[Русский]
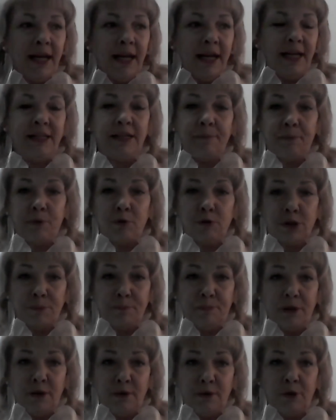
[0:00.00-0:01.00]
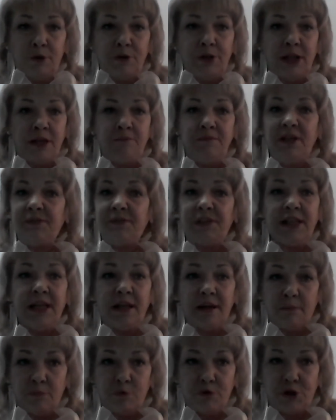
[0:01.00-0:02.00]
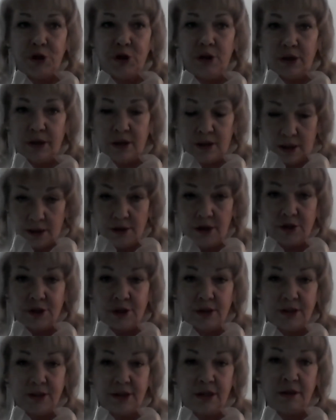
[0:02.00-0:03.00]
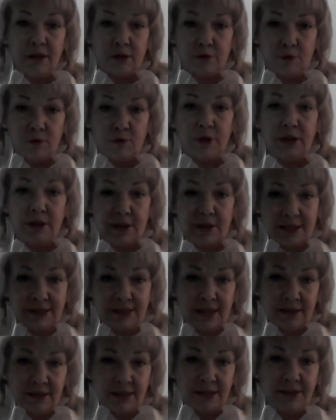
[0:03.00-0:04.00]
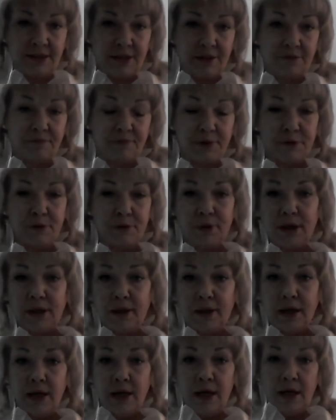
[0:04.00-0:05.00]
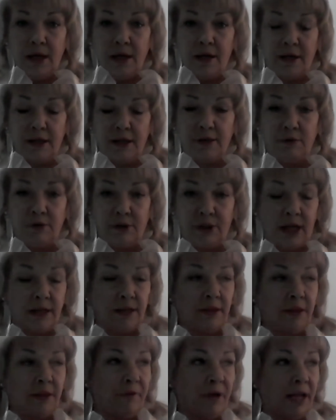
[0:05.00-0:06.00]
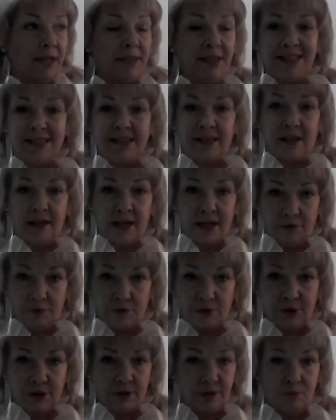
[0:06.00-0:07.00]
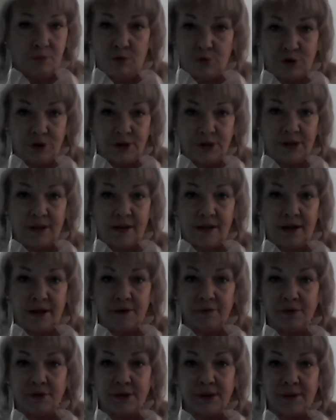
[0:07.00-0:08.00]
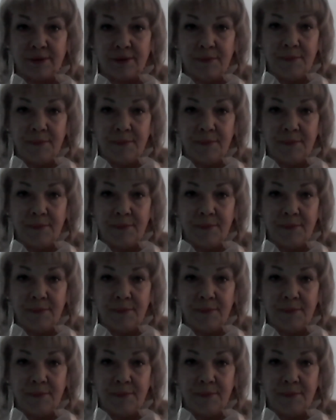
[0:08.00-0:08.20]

Это просто по наблюдению. Не все мужчины, конечно, те, которые хотят достичь высоких результатов, они стараются, очень стараются